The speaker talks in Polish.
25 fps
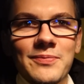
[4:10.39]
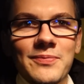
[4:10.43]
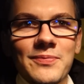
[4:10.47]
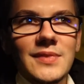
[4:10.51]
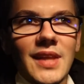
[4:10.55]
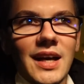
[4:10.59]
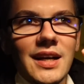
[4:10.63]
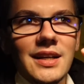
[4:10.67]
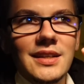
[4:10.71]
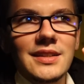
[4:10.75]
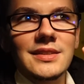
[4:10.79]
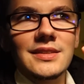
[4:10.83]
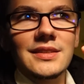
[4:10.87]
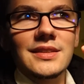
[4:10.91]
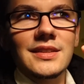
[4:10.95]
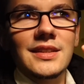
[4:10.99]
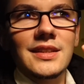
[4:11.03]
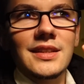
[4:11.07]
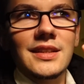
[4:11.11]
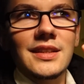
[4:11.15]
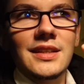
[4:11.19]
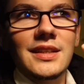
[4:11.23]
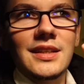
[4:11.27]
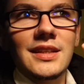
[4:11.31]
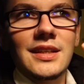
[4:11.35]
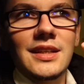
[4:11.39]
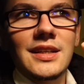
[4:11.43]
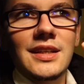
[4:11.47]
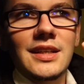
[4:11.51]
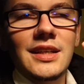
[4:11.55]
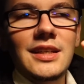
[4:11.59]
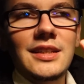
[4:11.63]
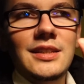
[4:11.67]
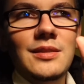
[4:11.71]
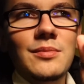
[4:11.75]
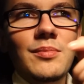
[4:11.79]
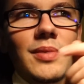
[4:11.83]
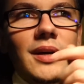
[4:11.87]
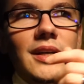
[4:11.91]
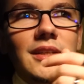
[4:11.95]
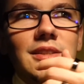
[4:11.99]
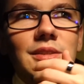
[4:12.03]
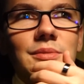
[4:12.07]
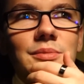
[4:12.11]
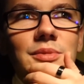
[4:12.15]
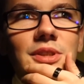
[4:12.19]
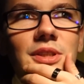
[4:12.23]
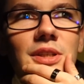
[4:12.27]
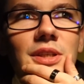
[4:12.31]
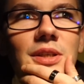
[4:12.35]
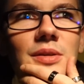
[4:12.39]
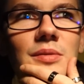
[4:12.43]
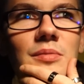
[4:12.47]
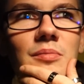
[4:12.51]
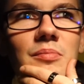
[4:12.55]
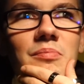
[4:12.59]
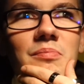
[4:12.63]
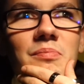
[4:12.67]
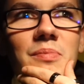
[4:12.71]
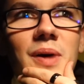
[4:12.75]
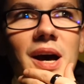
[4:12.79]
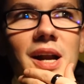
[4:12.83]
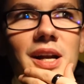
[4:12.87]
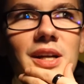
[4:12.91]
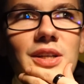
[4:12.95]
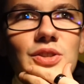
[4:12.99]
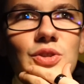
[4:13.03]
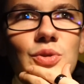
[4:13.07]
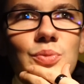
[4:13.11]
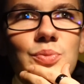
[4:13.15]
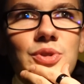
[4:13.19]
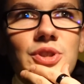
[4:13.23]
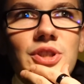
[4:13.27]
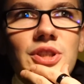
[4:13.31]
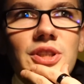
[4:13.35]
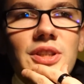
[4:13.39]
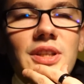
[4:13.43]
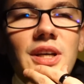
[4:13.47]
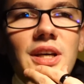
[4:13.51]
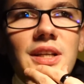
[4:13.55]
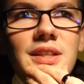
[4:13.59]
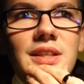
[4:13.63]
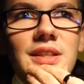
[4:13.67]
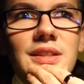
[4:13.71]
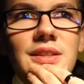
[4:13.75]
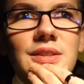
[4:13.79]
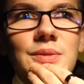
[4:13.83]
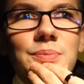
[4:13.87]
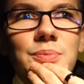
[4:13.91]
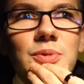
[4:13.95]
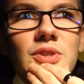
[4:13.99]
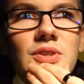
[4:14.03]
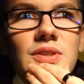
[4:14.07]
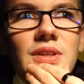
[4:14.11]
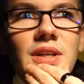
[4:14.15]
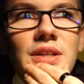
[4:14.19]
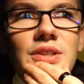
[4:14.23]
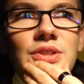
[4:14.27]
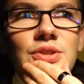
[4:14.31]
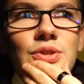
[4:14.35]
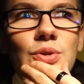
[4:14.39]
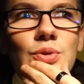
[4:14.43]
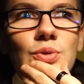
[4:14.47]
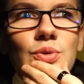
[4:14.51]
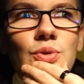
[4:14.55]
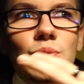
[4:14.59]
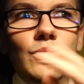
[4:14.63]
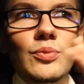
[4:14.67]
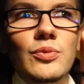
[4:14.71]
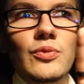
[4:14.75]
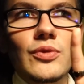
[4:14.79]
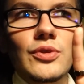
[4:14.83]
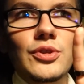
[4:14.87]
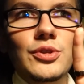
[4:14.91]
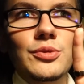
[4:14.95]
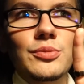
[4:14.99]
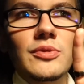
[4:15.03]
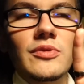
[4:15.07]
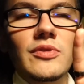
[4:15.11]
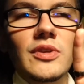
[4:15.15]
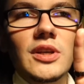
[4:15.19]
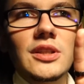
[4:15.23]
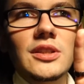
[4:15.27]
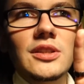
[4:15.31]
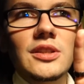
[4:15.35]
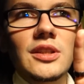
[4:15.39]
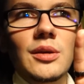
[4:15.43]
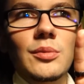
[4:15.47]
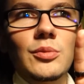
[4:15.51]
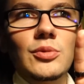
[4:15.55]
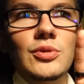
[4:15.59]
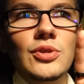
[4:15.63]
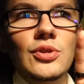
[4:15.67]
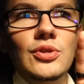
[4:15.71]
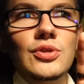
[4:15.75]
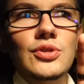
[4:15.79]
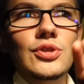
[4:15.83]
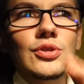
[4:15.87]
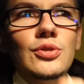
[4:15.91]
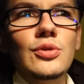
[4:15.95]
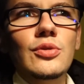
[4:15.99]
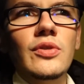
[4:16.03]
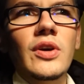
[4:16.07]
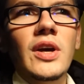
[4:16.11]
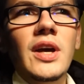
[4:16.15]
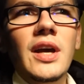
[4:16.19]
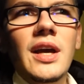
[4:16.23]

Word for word: Tak i tym bardziej mi się bardzo przyda ten spis treści, o którym mówiliśmy dwa dni temu, tych odcinków,